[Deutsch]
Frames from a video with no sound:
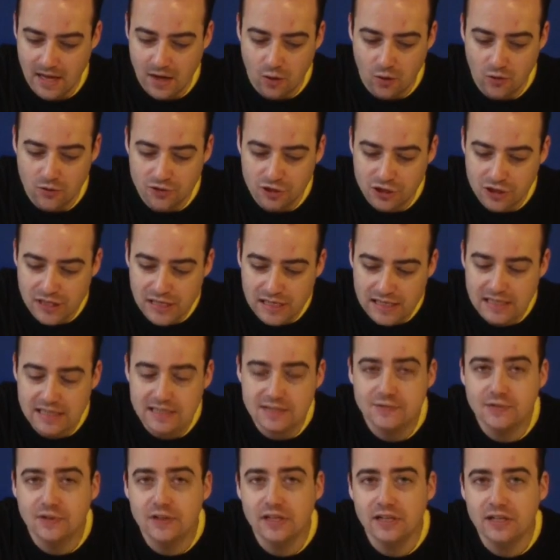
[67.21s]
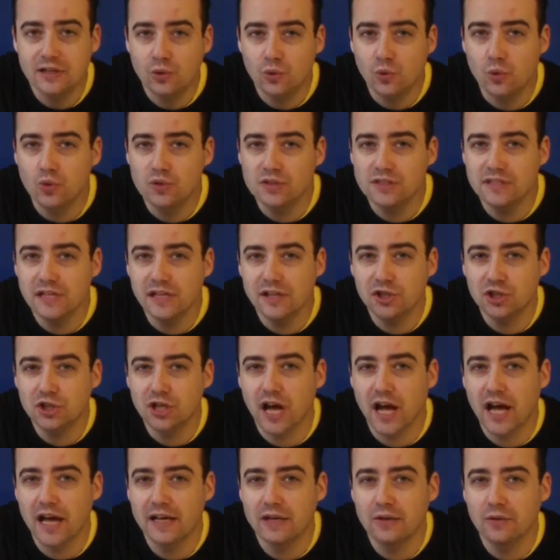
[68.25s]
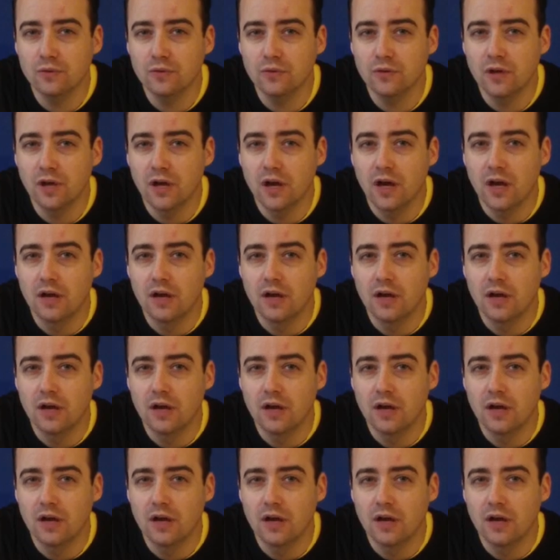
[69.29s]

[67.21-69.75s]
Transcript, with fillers: und steht jetzt vor der großen Entscheidung